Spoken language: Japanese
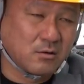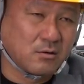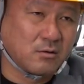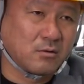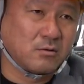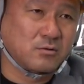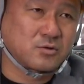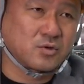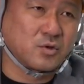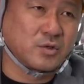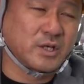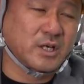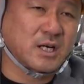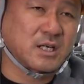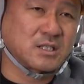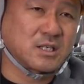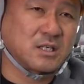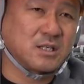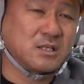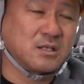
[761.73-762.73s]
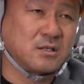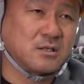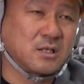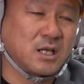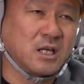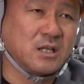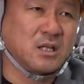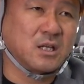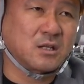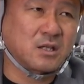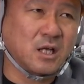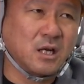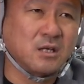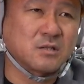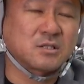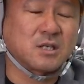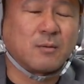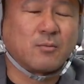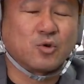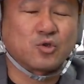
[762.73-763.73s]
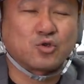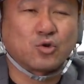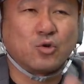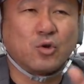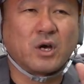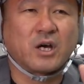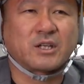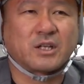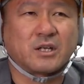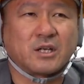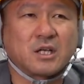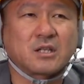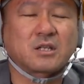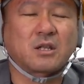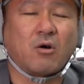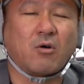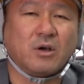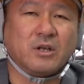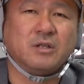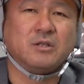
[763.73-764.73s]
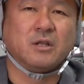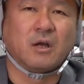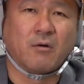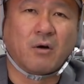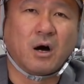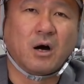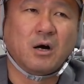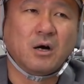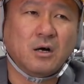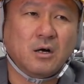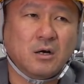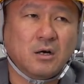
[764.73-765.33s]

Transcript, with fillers: うん、それで稼ぎたいんだったら、じゃあもう一人親方になった方がいいんだわ。